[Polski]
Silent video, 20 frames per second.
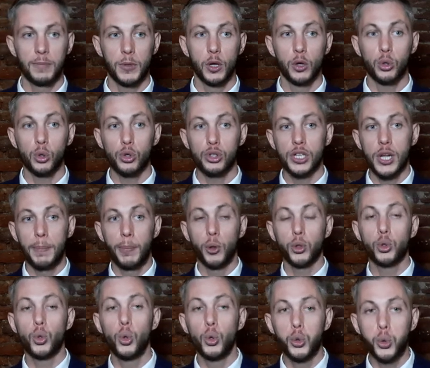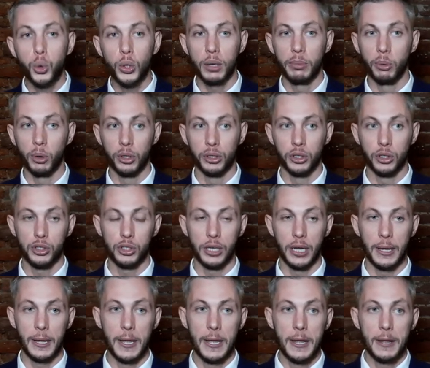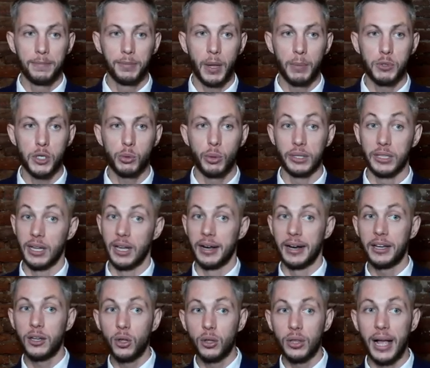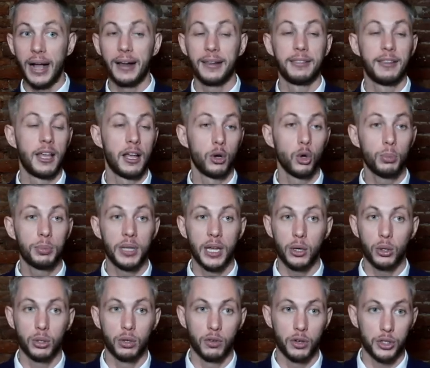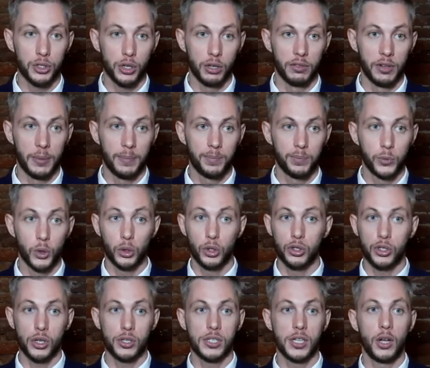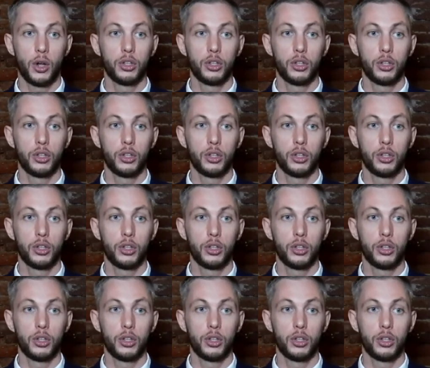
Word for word: różne podkultury polityczne, na przykład regionalne lub narodowościowe, dotyczące